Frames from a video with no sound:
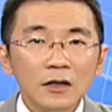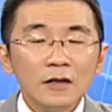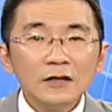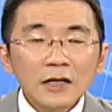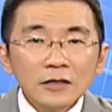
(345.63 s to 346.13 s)

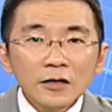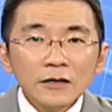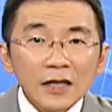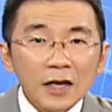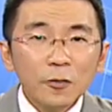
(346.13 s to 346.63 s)
甚至于
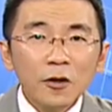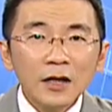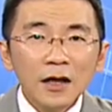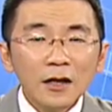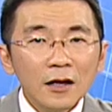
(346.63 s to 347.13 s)
这一波
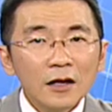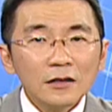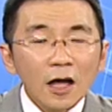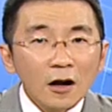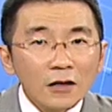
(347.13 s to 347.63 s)
呢，
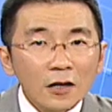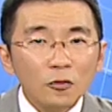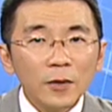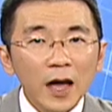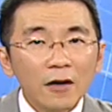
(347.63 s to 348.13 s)
套牢的
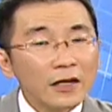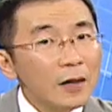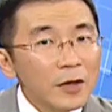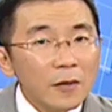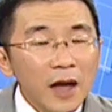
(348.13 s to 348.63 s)
股票也
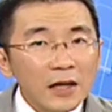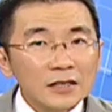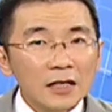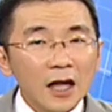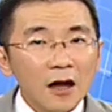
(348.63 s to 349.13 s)
没有办法
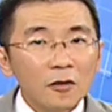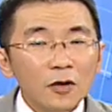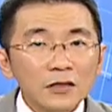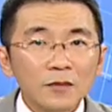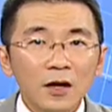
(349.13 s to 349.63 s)
解套。
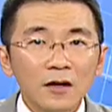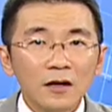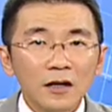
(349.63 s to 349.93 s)
为什么？